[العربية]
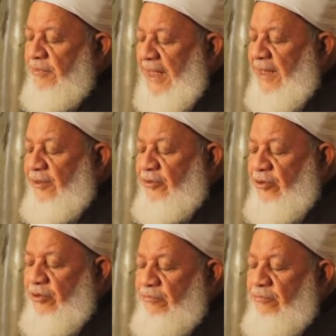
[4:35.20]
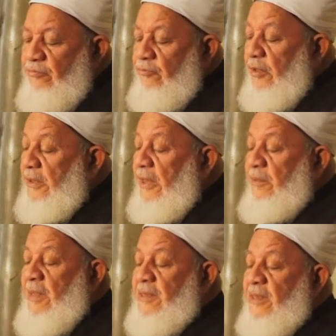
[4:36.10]
ثالث يوم
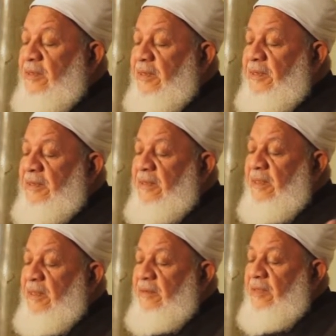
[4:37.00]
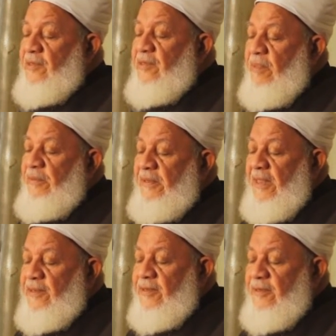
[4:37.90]
المسجد اكتظ
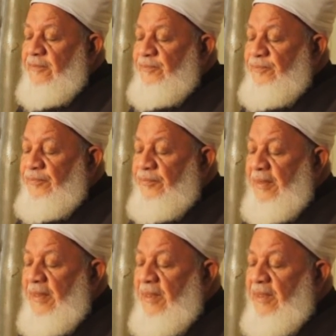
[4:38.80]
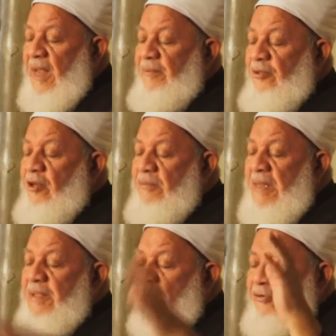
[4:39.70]
بالناس رابع يوم
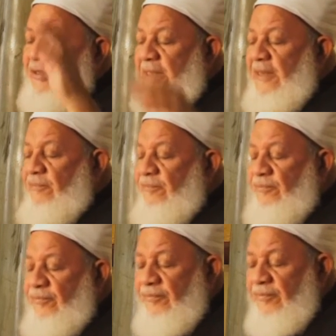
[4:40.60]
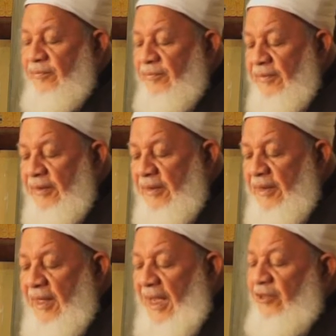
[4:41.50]
لم يخرج إليهم
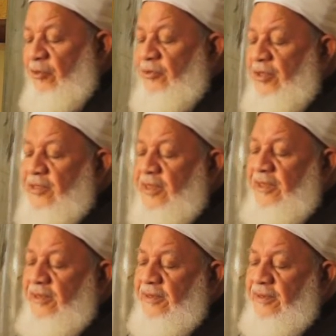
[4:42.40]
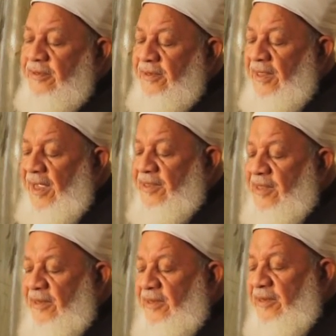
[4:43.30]
قعدوا منتظرين
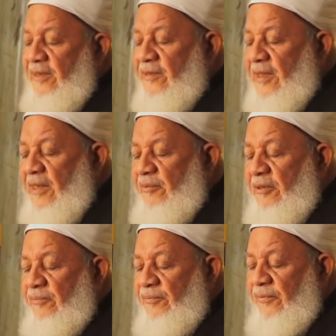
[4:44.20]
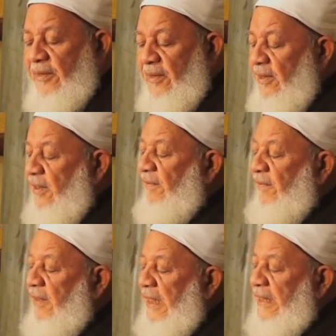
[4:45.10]
عشان يصلي بهم
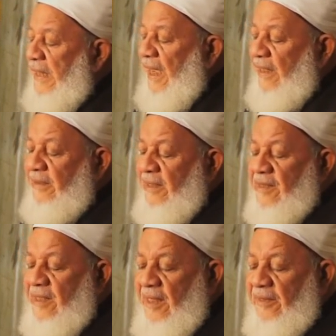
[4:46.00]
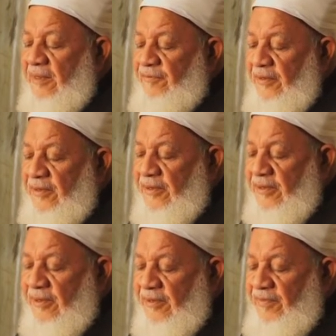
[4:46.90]
حتى صلاة الفجر
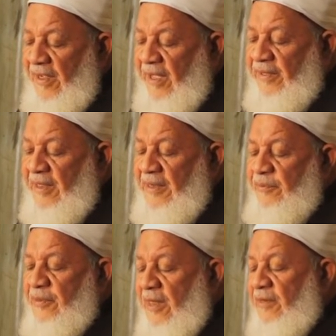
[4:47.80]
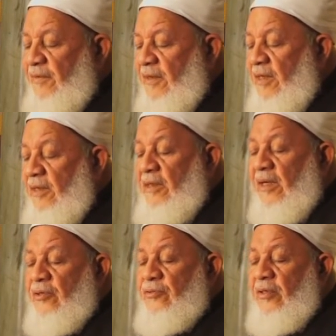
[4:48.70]
فخرج إليهم صلاة الفجر يا
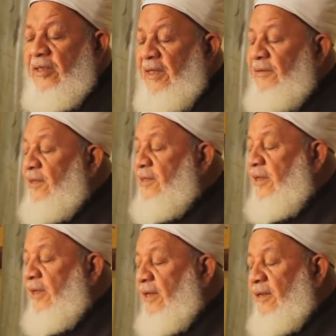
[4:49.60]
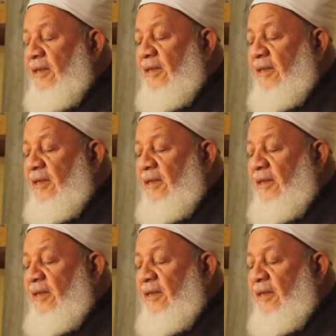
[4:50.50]
رسول الله انتظرناك